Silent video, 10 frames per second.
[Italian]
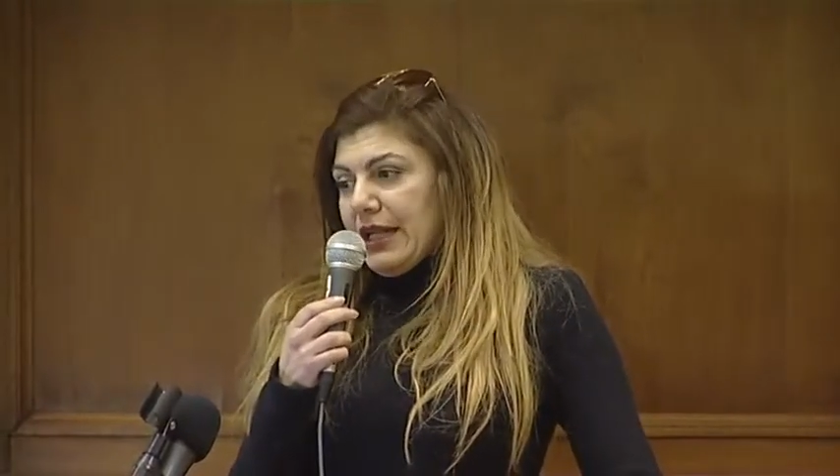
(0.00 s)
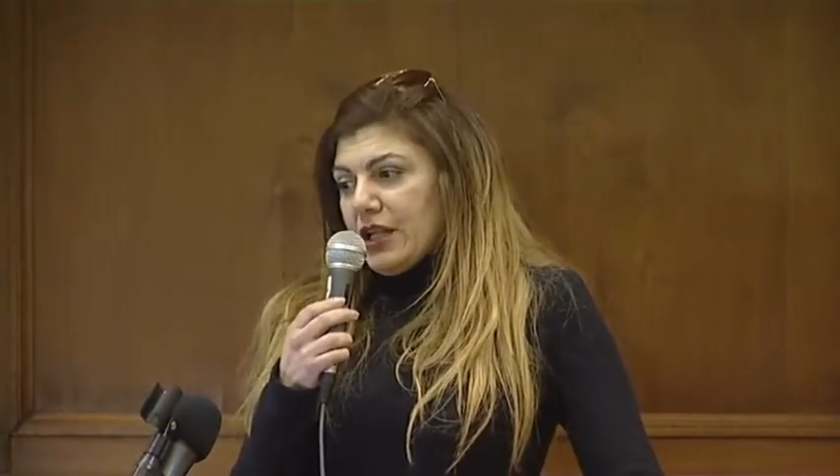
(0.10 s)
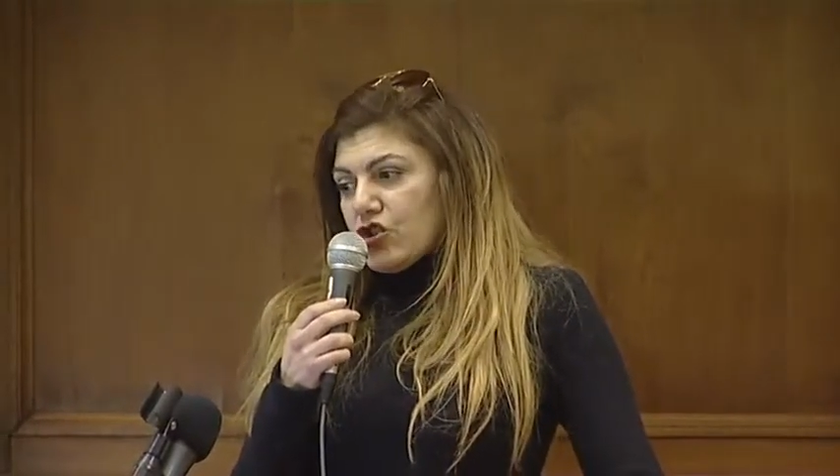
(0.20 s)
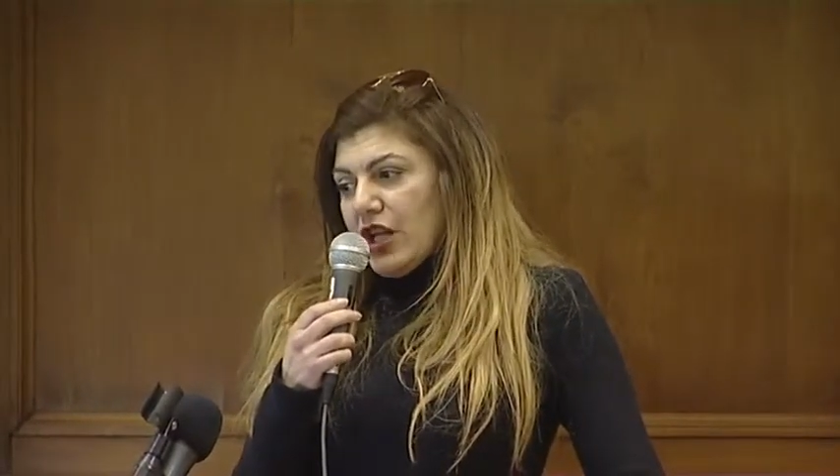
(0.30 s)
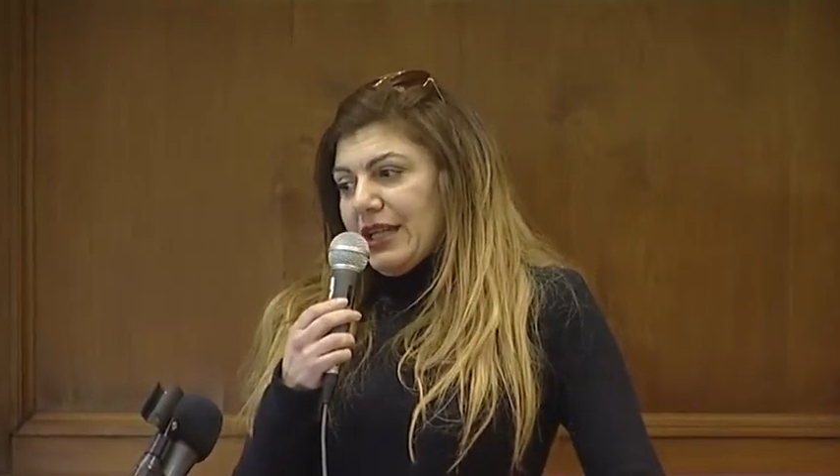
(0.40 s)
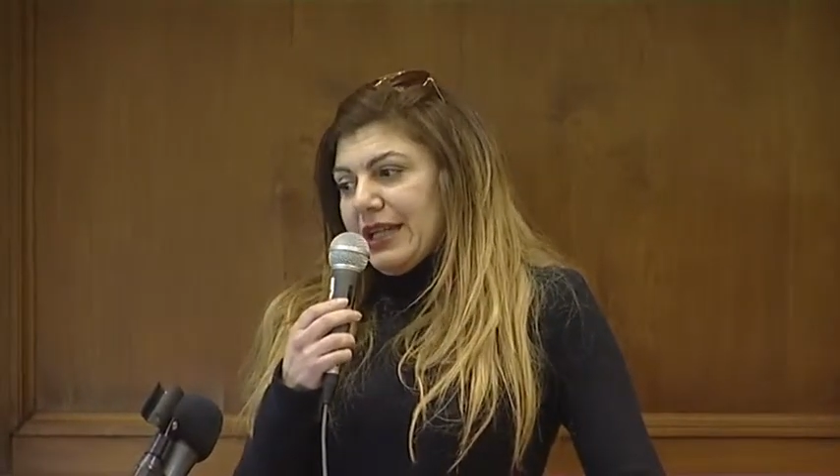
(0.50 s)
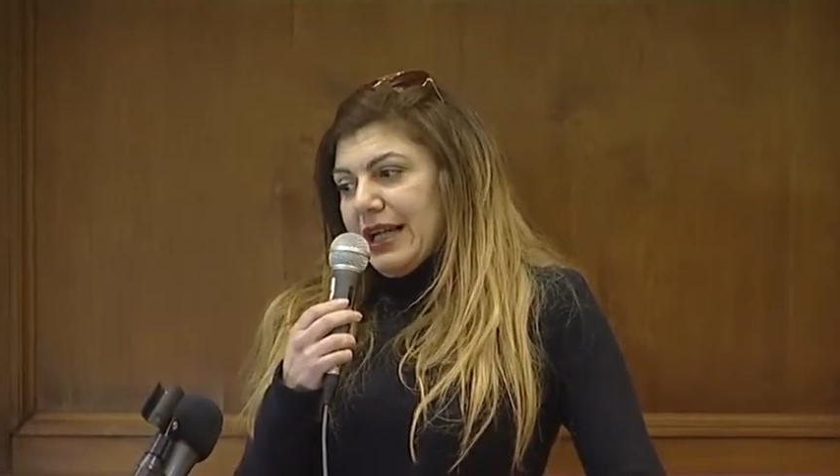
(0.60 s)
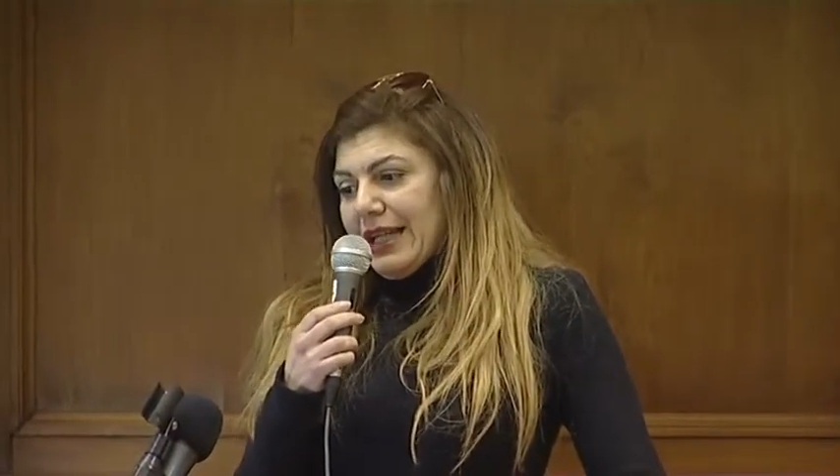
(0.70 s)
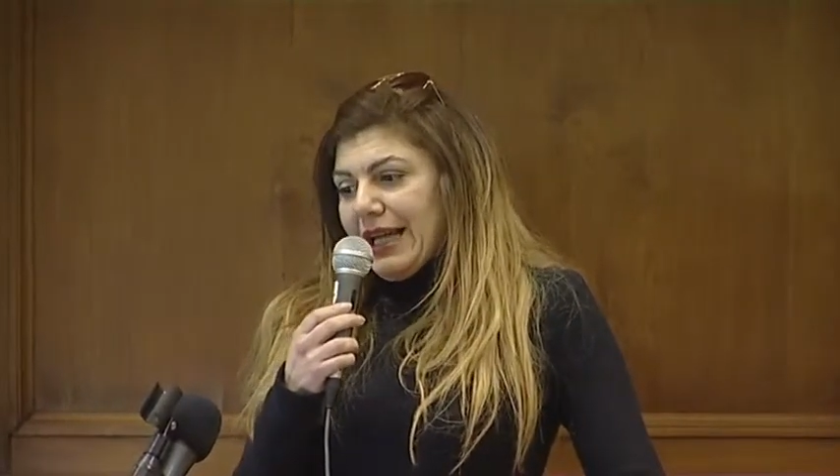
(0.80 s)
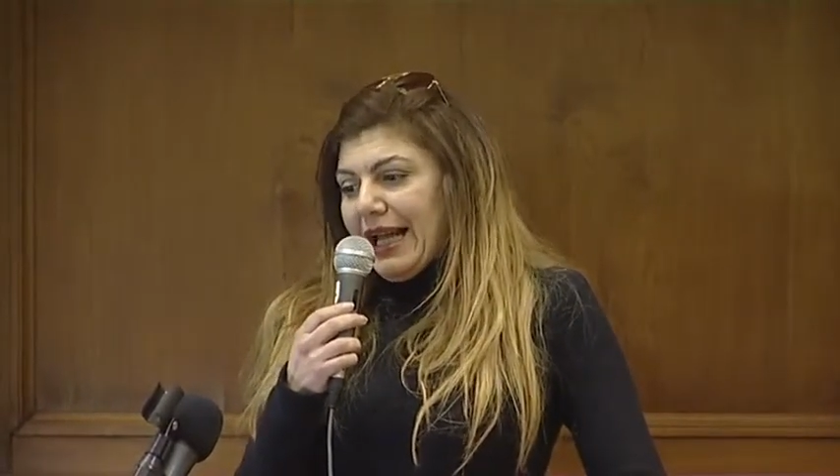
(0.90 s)

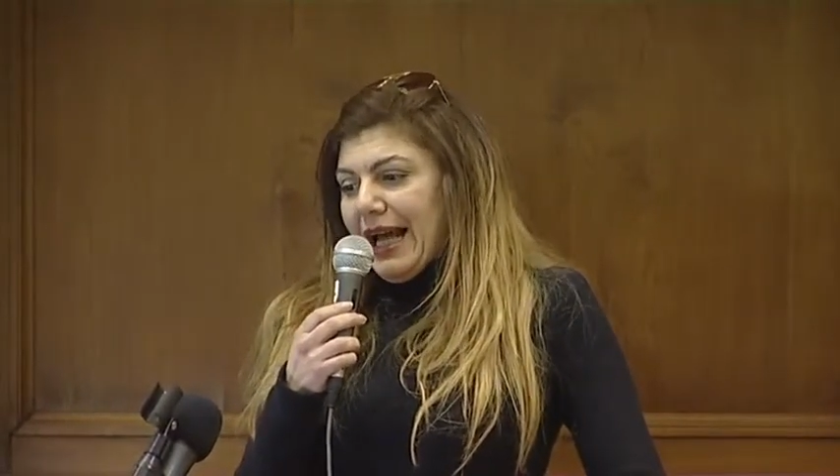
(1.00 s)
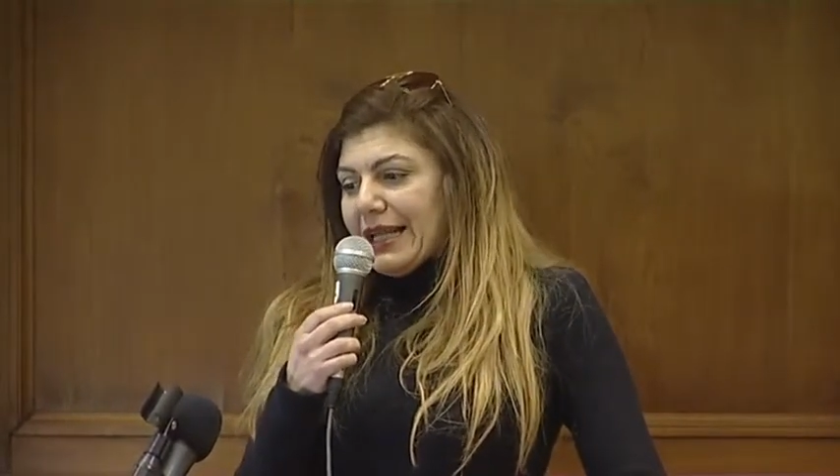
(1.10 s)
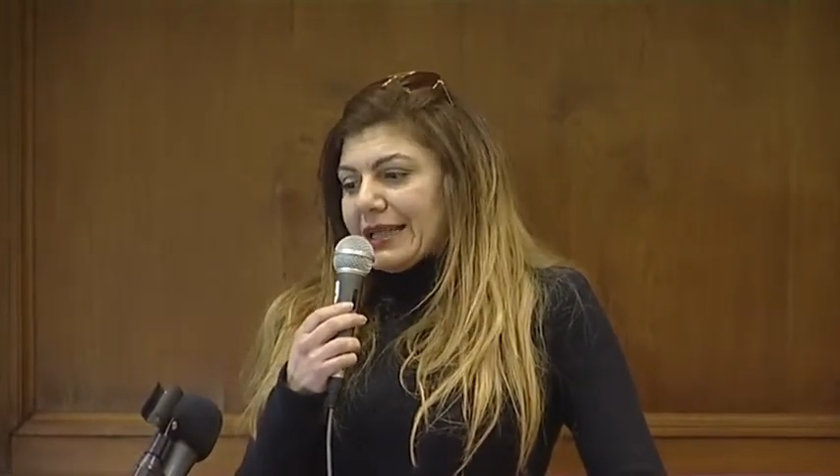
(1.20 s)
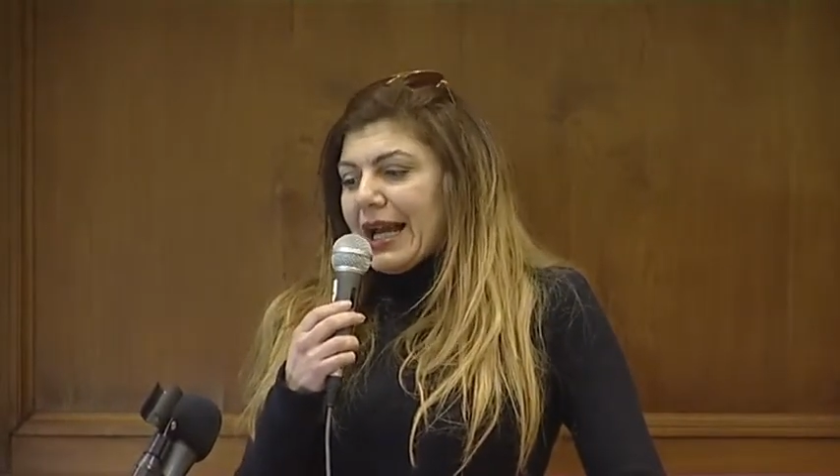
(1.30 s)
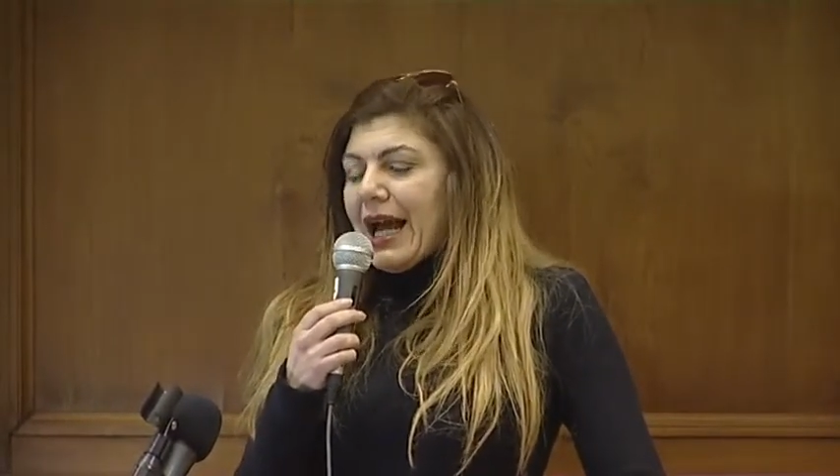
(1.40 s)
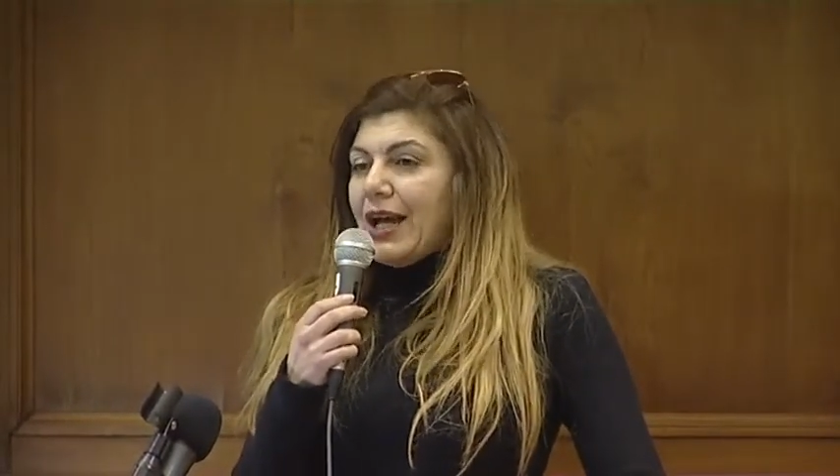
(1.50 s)
energetica dall'altra,